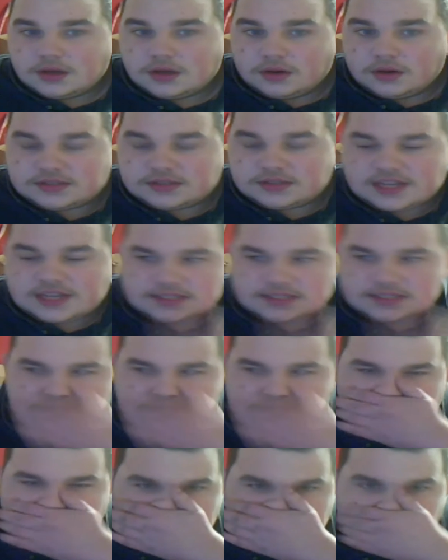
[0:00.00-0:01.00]
Und das ist
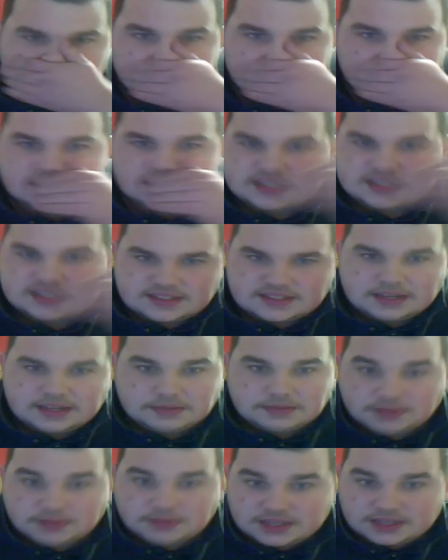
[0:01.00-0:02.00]
echt gültig, jetzt
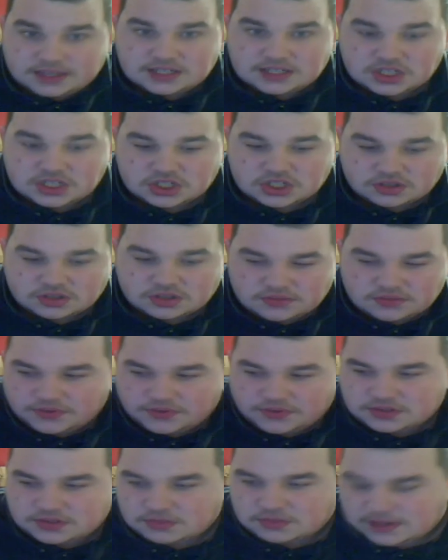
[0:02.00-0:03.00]
langsam richtig die Schnauze
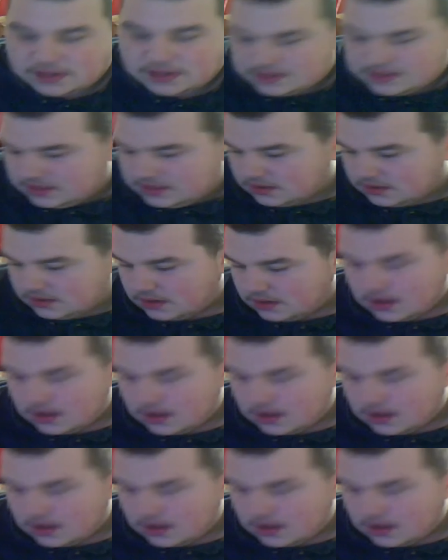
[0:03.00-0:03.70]
voll zu machen hier.